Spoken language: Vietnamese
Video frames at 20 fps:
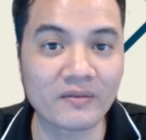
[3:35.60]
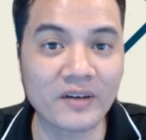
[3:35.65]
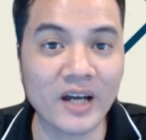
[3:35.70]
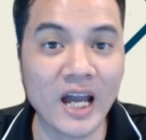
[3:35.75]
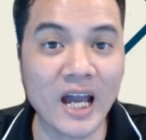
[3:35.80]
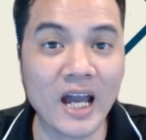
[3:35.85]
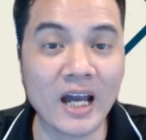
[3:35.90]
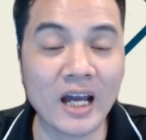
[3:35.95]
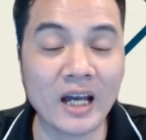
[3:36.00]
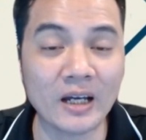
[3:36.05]

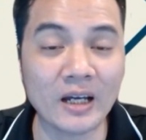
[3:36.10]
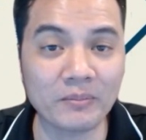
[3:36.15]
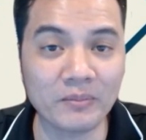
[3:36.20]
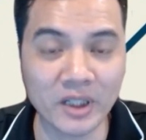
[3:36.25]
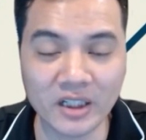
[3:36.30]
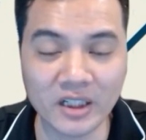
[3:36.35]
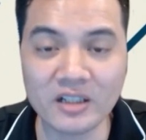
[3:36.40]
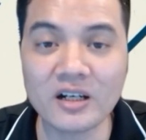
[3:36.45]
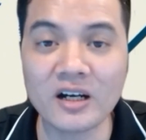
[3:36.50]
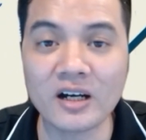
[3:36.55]
Và
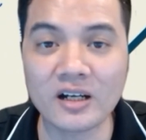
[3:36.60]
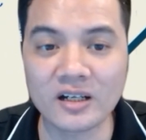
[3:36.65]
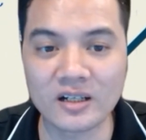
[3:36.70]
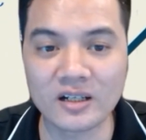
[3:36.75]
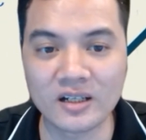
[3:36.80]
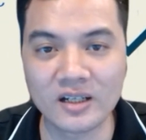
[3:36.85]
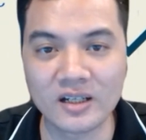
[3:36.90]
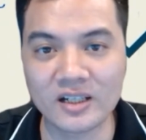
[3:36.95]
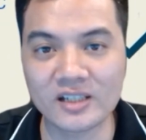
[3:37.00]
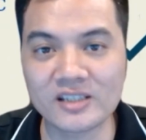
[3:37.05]
biết được
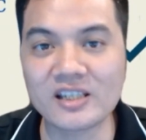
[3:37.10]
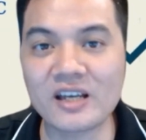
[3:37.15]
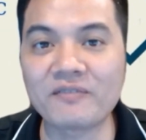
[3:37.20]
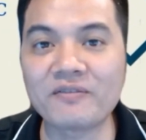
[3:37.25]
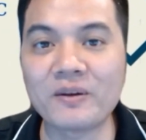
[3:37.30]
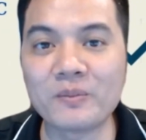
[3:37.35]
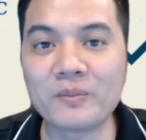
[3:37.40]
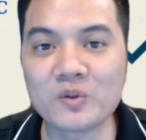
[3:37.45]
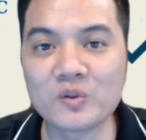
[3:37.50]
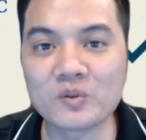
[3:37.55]
cái
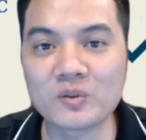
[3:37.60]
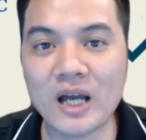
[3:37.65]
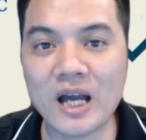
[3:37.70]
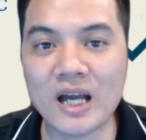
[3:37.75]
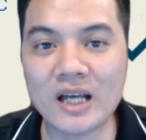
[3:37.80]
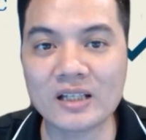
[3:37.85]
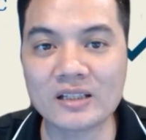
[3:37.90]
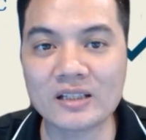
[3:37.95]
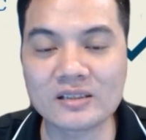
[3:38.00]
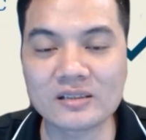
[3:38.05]
sản phẩm của chúng
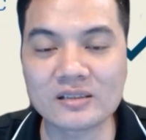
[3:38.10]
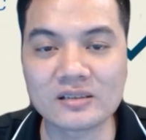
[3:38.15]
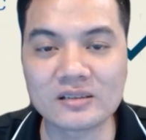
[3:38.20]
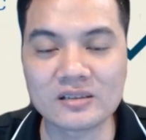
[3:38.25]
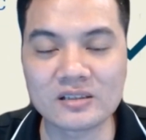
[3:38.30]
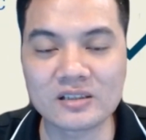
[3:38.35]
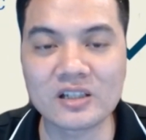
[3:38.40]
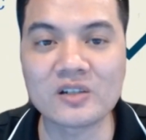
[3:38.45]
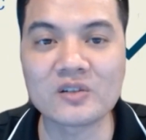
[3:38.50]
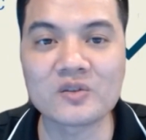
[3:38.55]
ta
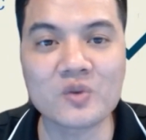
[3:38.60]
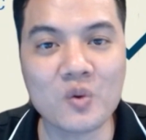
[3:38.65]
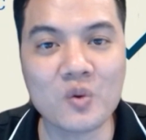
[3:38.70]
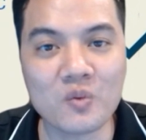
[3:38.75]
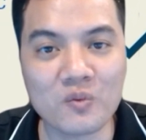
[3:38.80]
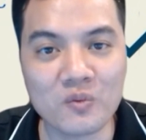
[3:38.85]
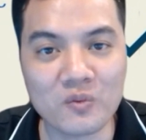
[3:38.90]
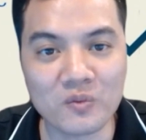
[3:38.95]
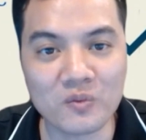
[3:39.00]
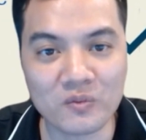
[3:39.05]
sử
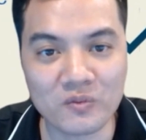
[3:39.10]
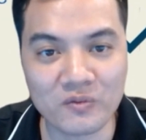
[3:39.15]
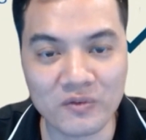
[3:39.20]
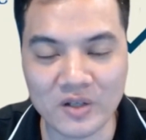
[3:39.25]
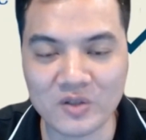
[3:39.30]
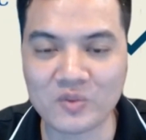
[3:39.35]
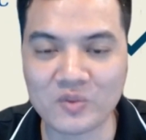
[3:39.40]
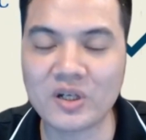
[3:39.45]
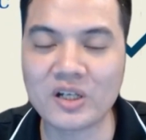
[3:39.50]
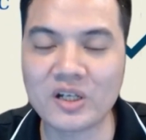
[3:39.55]
dụng
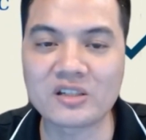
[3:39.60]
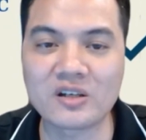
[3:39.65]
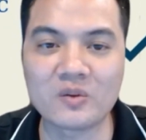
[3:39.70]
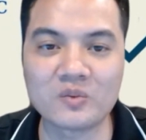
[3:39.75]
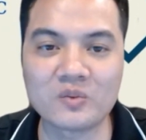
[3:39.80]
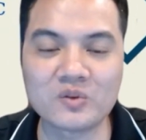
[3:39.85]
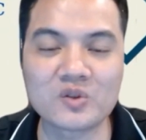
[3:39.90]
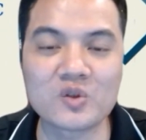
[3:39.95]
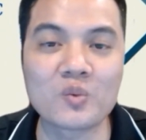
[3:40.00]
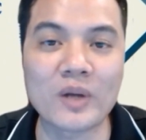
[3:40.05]
vào trong đời
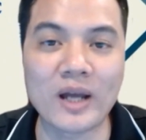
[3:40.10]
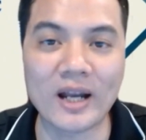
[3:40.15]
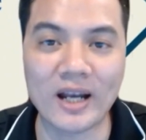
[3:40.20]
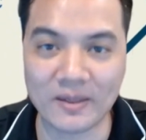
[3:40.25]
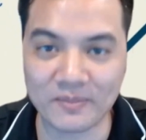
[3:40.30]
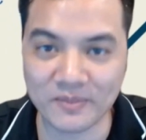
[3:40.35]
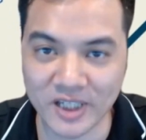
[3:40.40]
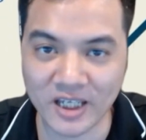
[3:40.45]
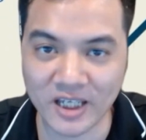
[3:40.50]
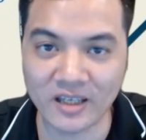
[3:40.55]
sống dùng để
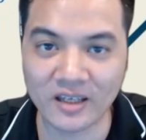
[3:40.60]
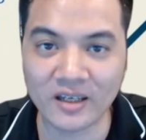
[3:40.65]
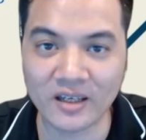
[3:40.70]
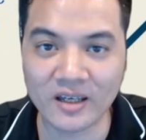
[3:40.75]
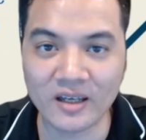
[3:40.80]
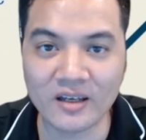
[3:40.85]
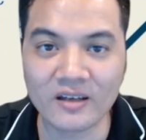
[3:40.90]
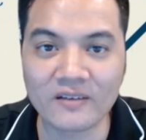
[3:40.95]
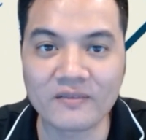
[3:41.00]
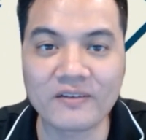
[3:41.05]
làm gì
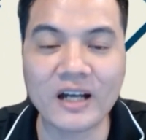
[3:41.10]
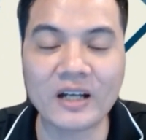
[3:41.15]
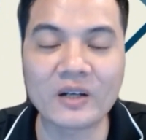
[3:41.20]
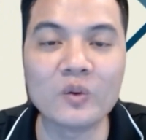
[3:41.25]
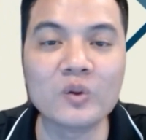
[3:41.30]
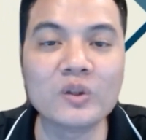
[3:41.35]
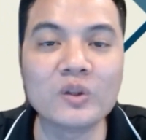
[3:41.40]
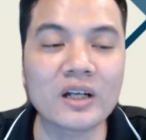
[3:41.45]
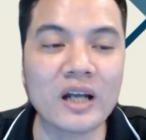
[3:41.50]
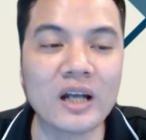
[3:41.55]
và
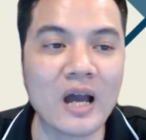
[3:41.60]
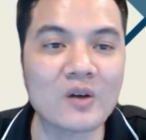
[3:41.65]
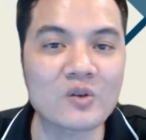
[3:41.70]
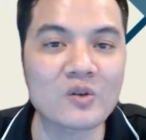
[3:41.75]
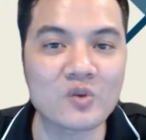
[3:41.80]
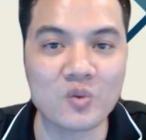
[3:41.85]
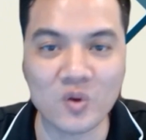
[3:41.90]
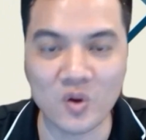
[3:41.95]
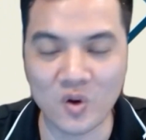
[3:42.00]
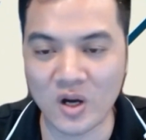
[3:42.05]
đối tượng
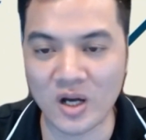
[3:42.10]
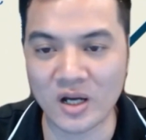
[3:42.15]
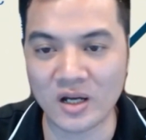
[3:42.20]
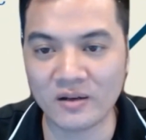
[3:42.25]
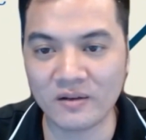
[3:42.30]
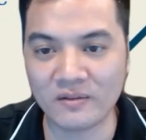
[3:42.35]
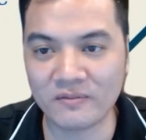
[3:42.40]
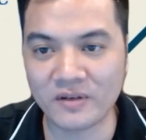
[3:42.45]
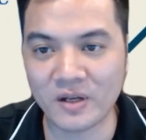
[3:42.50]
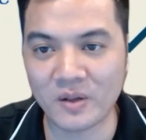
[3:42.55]
nào dùng
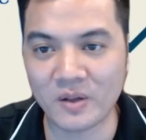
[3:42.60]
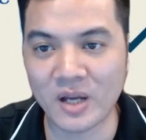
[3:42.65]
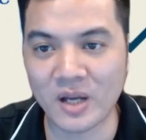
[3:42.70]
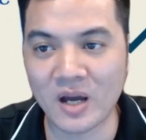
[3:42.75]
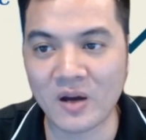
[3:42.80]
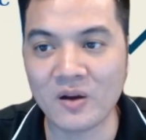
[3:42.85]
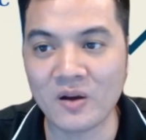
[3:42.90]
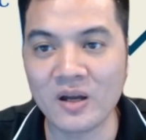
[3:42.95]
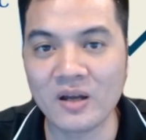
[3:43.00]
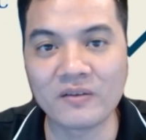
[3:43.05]
nó, phải không
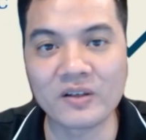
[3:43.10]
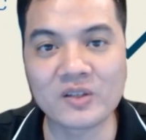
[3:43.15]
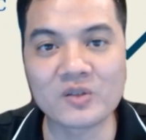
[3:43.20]
nào?